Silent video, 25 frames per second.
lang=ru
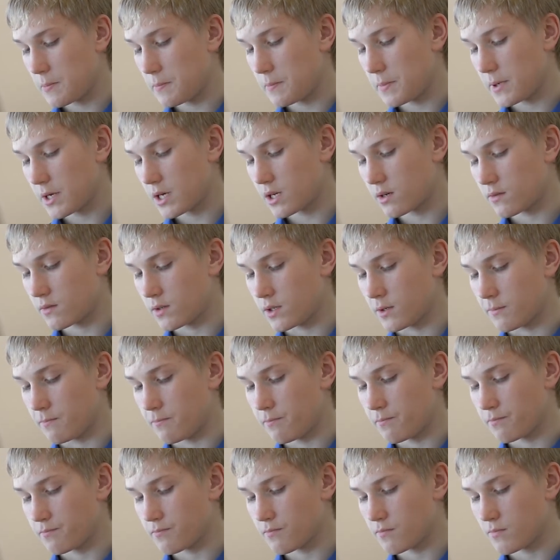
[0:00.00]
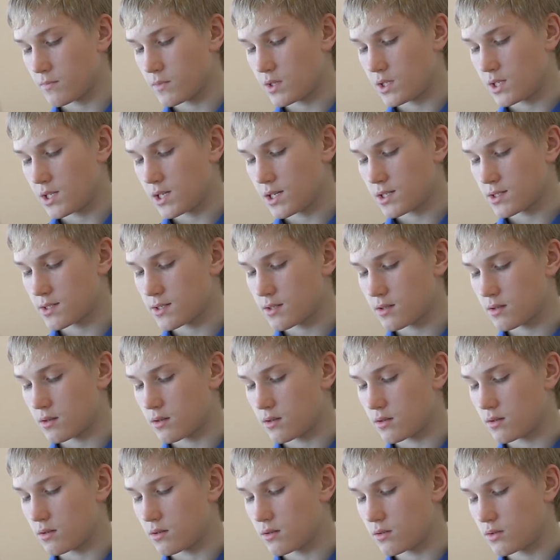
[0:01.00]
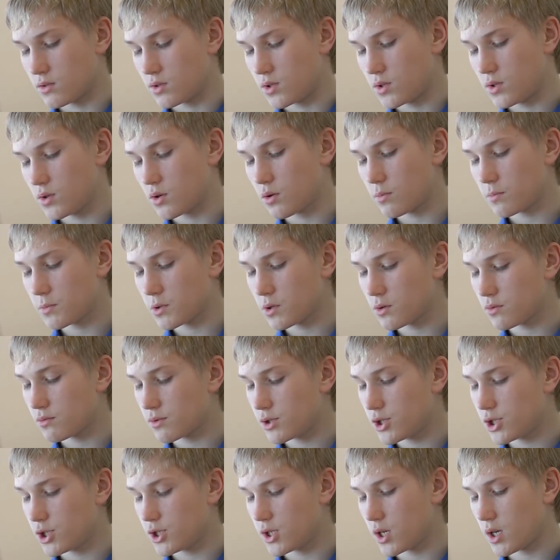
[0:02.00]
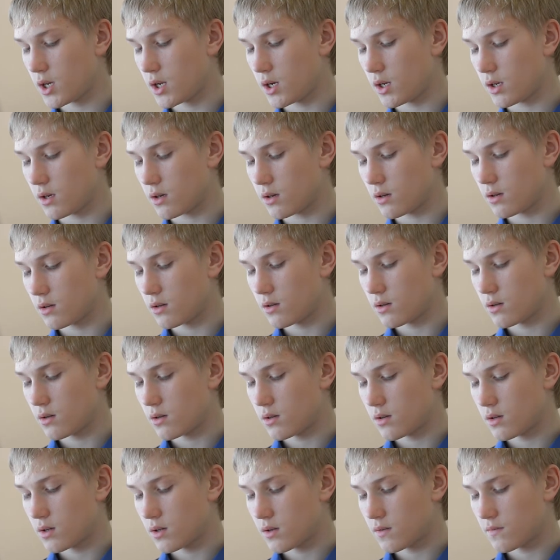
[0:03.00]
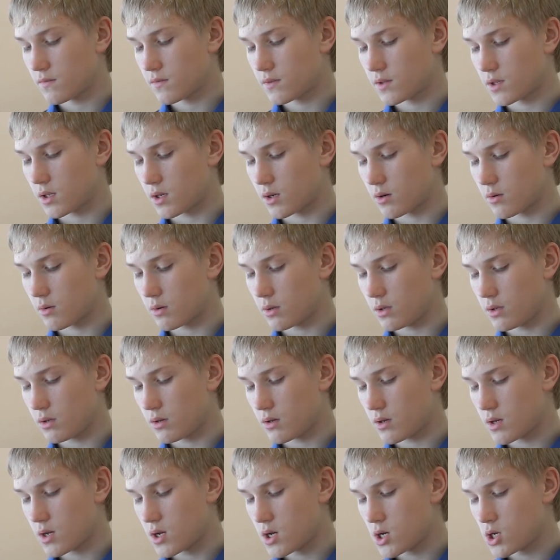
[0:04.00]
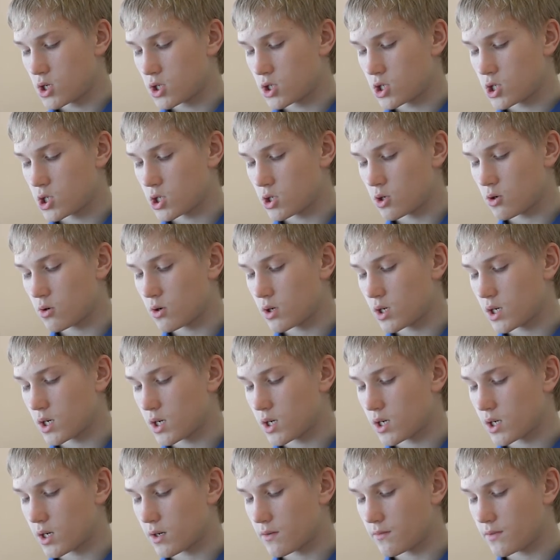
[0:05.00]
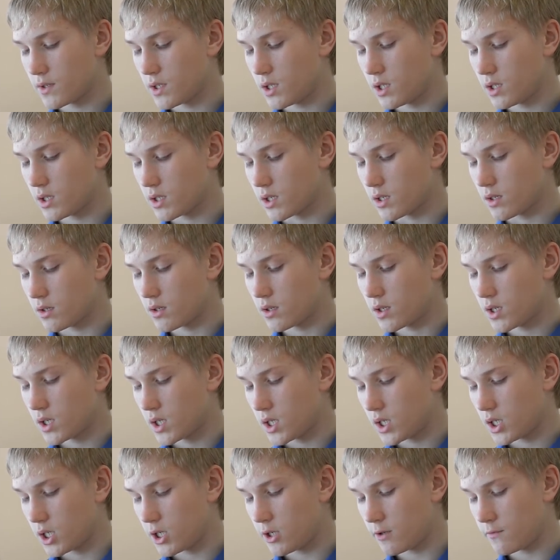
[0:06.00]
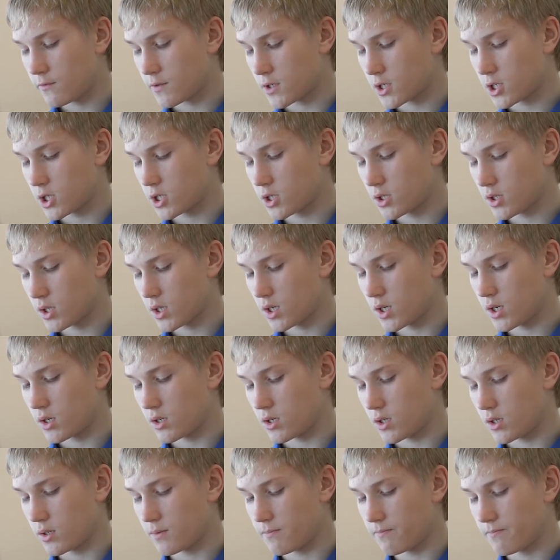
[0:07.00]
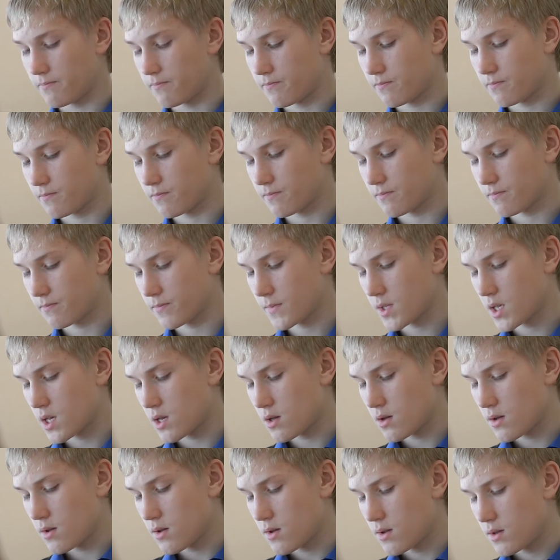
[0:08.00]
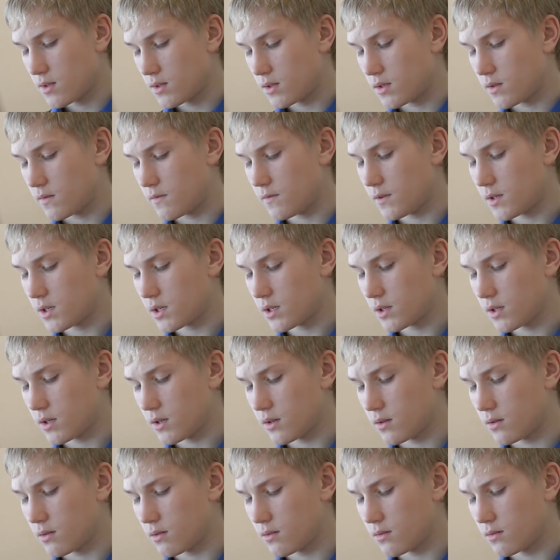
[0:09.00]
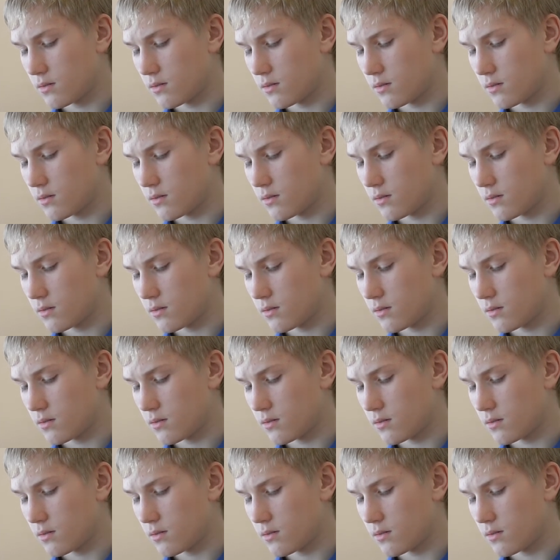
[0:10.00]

первый – тесное, темное ущелье – Второй – широкая равнина или вершина горы. Наверное,